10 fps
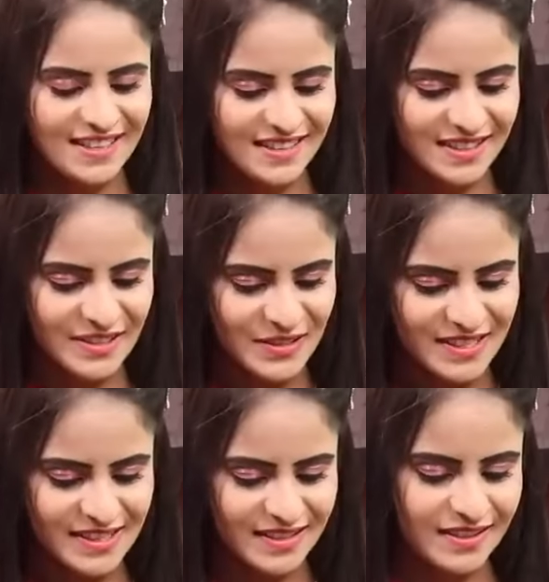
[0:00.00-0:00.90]
uh,
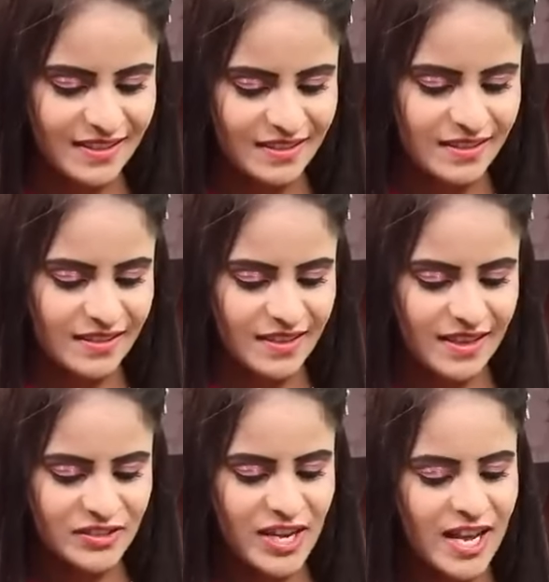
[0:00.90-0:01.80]
గురుజీ uh,
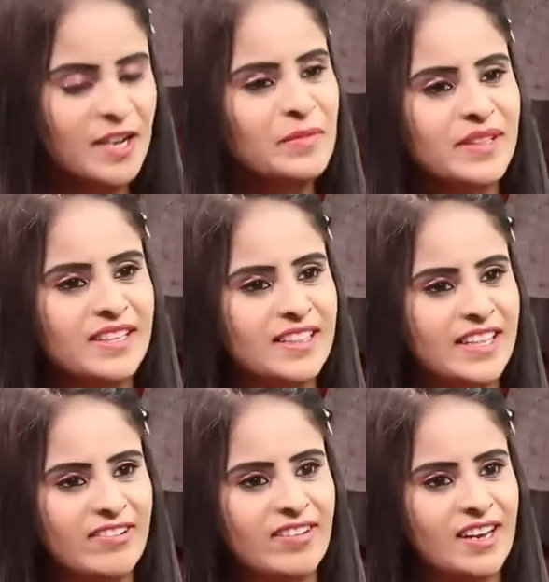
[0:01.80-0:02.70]
చాలామంది
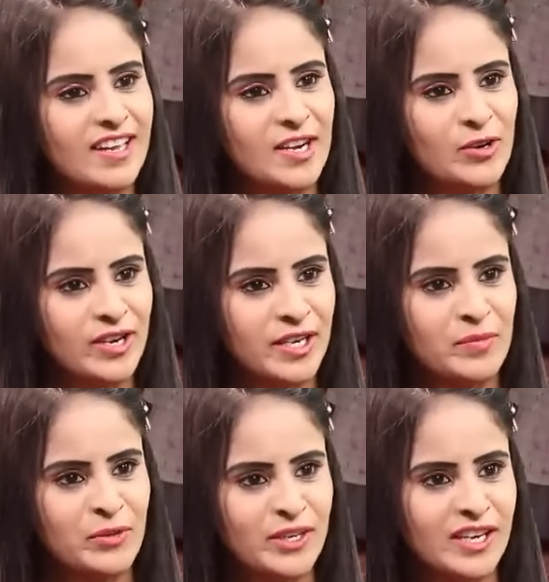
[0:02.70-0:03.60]
దేవాలయాలు అంటే
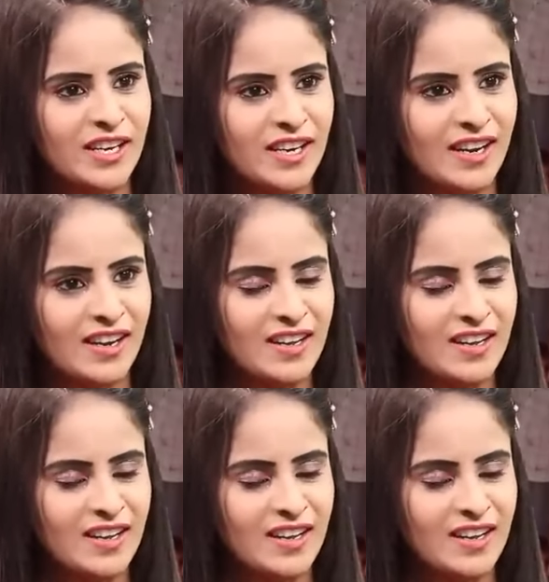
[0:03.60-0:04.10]
ముఖ్యంగా